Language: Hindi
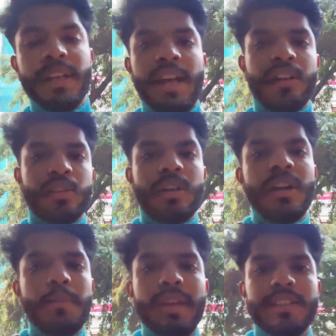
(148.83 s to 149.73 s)
रिडायरेक्ट हो
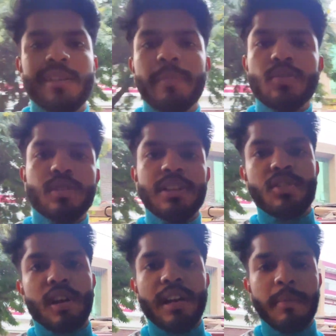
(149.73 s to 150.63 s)
जाओगे एप्लीकेशन पे उसको
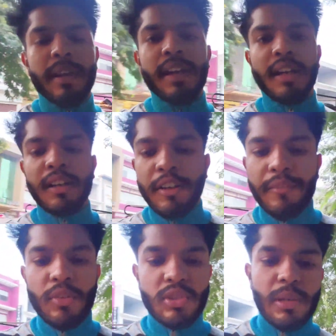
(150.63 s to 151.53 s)
इंस्टॉल करना पड़ेगा
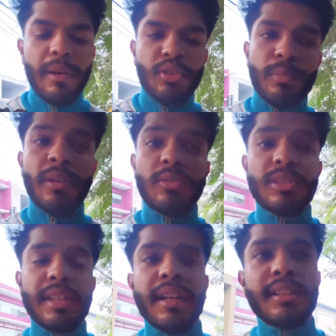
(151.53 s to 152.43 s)
फिर उसके बाद तुम्हें
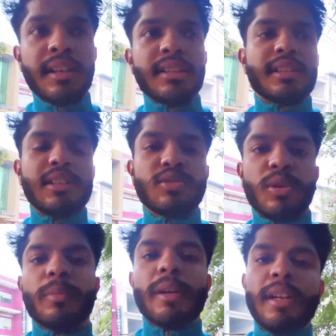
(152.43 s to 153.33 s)
उसके अंदर तीन
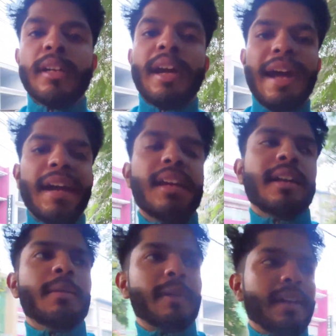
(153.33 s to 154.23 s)
सौ रुपये ऐड
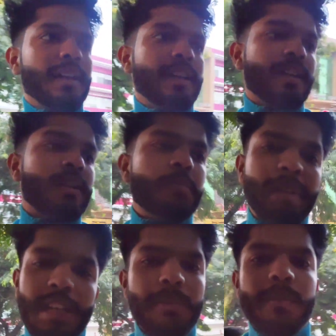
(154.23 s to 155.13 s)
करने पड़ेंगे
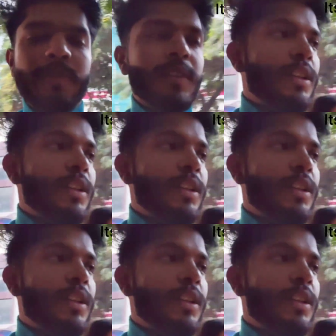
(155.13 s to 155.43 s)
मिनिमम